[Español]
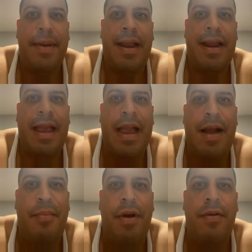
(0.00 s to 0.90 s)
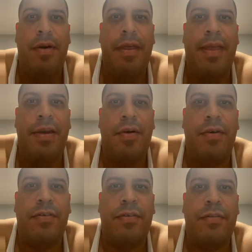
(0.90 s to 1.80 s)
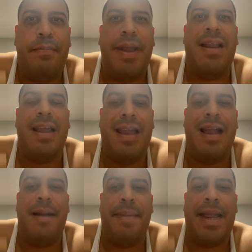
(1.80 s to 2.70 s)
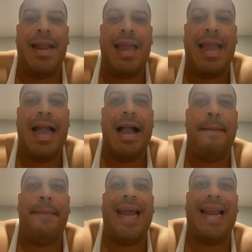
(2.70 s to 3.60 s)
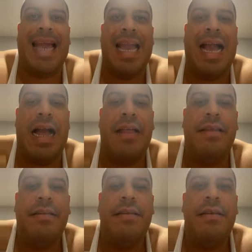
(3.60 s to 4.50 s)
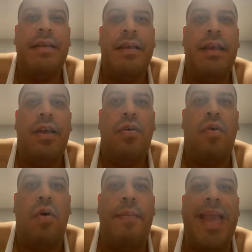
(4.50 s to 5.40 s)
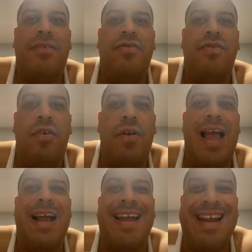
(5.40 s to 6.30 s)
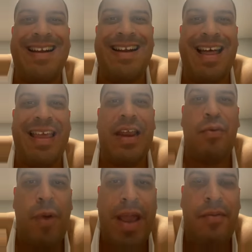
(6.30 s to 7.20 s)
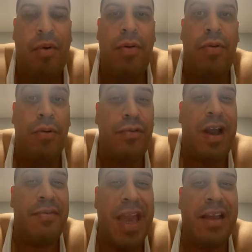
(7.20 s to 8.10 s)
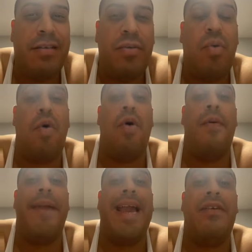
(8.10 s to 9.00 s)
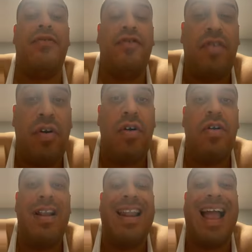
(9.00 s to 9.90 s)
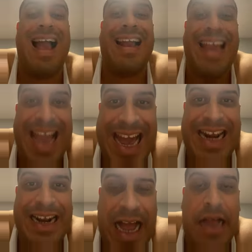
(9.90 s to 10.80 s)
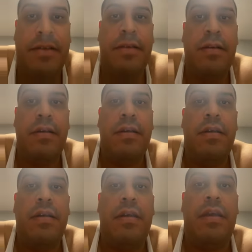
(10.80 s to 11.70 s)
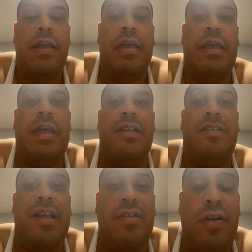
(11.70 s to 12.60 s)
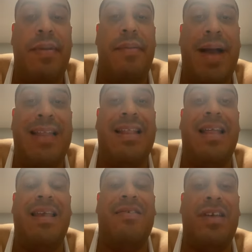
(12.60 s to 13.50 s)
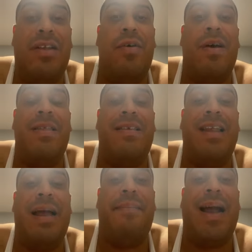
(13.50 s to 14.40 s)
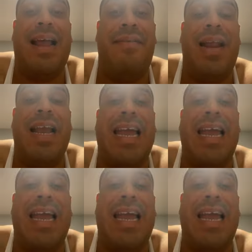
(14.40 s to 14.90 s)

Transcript: Pelea, pueblo de Dios. Pelea, pelea, pelea. Comenzó la guerra de nuevo. Escucha bien, comenzó la guerra. Y el Señor me manda a decir lo que dice la palabra